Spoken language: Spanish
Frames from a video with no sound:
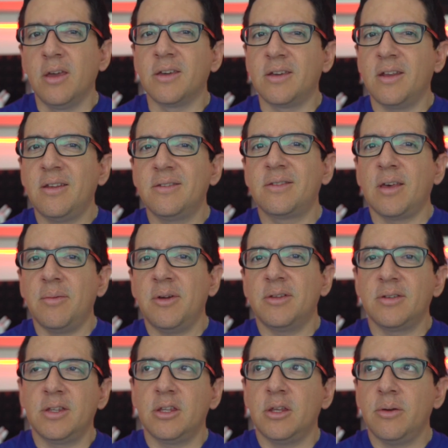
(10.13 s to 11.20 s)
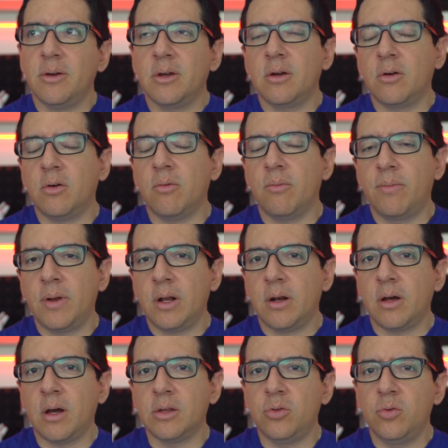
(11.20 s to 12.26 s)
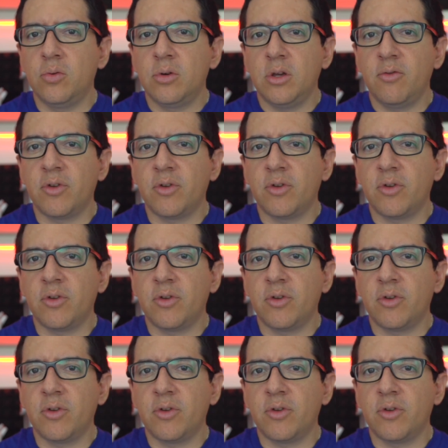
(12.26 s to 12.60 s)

y quieren saber si deben comprar atún y